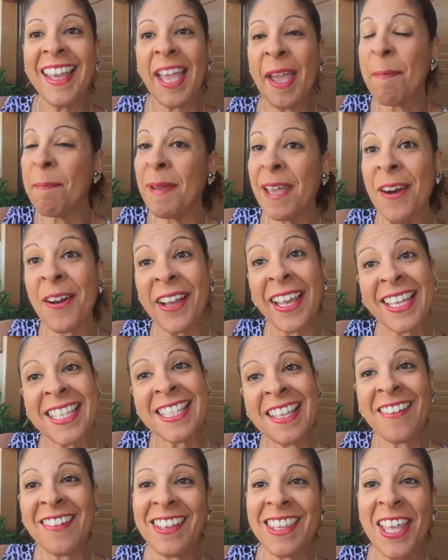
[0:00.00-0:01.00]
Espero que
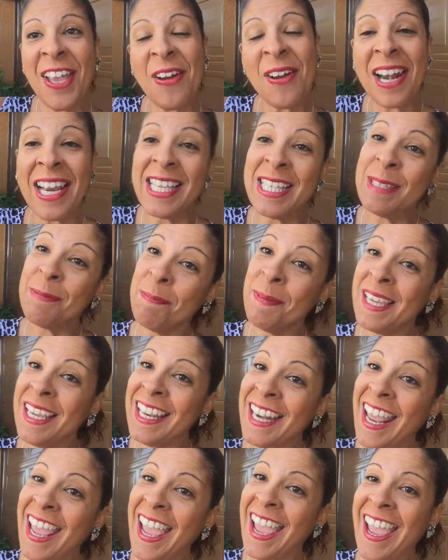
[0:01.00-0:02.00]
este video le
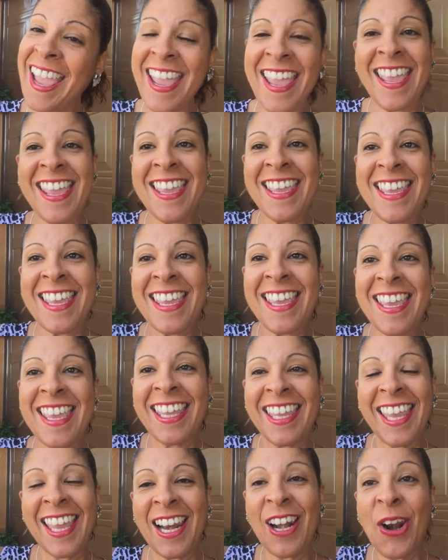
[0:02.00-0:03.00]
inspire
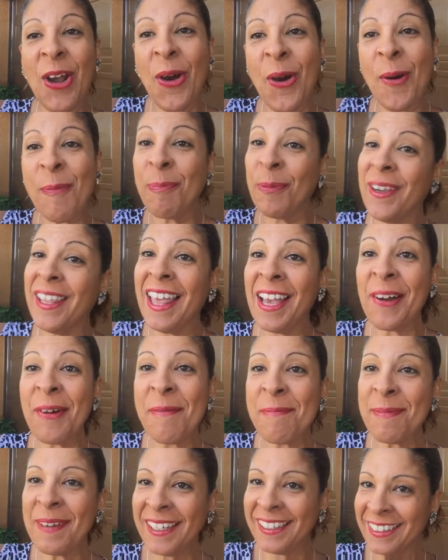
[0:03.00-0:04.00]
y que lo pueda
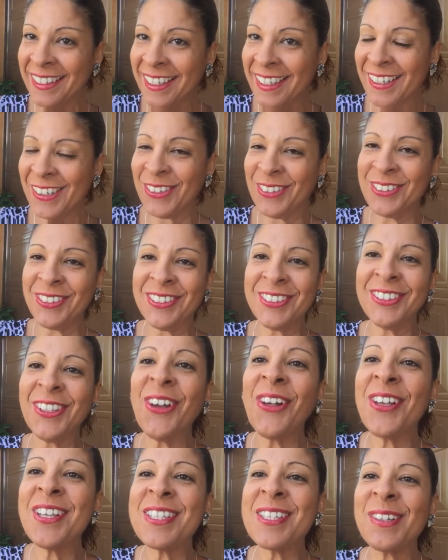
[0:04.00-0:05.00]
compartir con
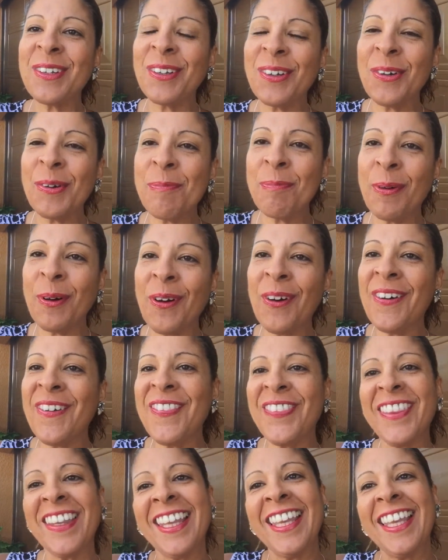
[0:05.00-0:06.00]
todo su grupo
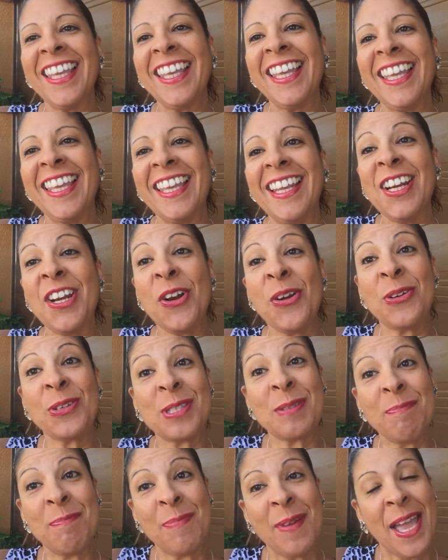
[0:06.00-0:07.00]
y
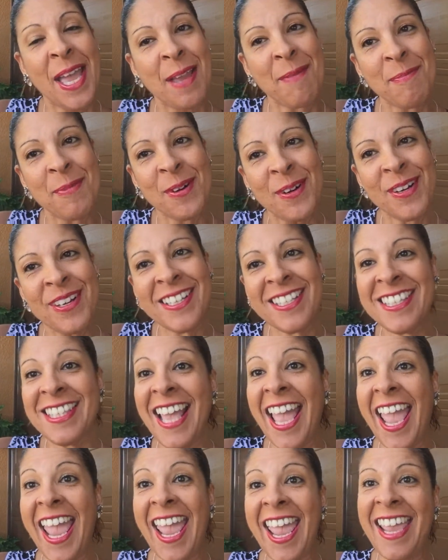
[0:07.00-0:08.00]
nos vemos
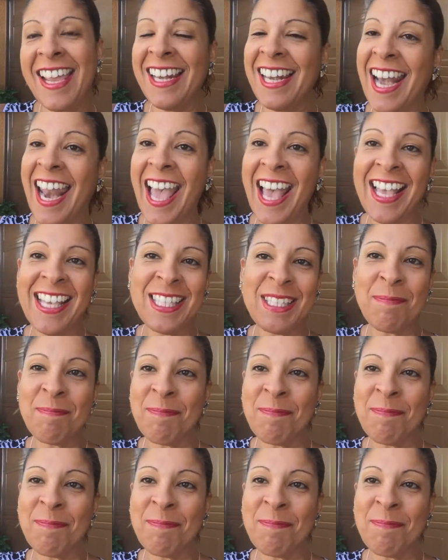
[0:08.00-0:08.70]
en Las